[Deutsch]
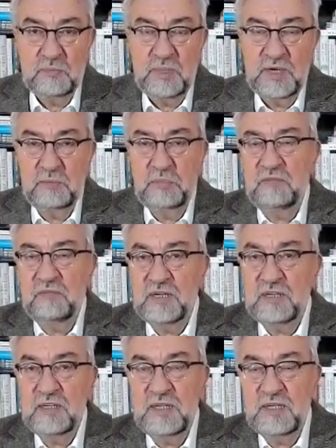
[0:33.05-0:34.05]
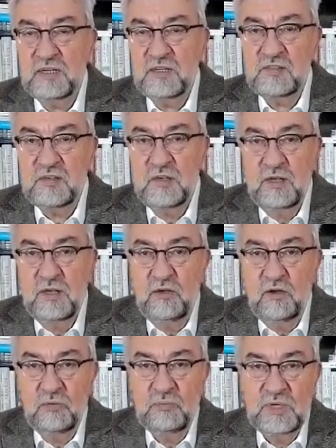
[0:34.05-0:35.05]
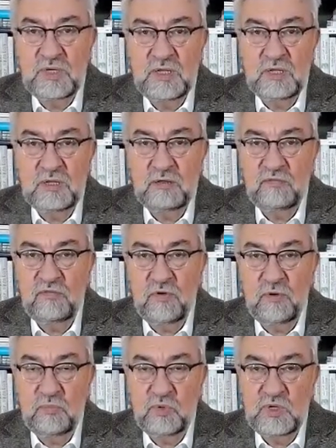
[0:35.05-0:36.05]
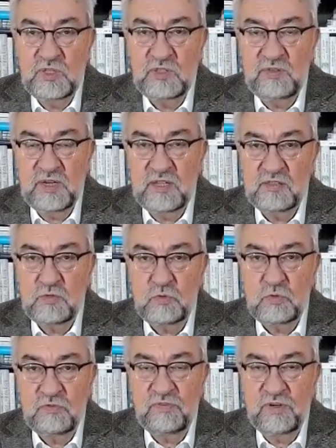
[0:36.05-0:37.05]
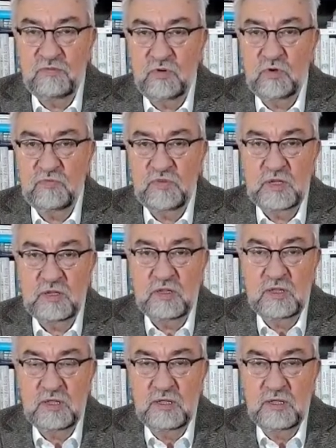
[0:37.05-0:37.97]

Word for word: Bei den Privaten geht es um die vom Bundesfinanzhof verworfene